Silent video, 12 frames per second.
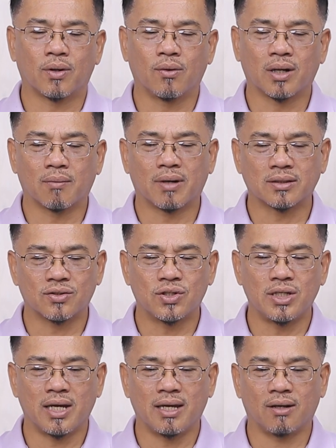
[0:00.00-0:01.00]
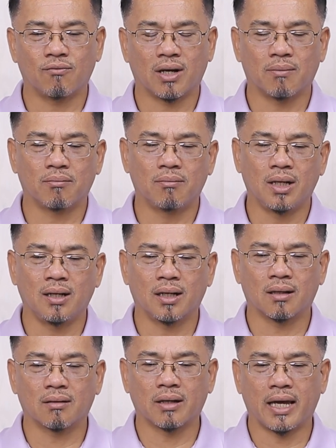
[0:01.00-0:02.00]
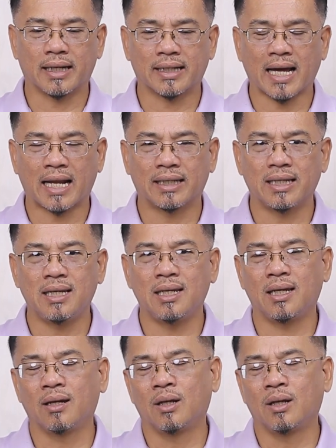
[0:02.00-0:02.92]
พระองค์กำลังจะชี้ให้เห็นว่าเมื่อเหตุการณ์ที่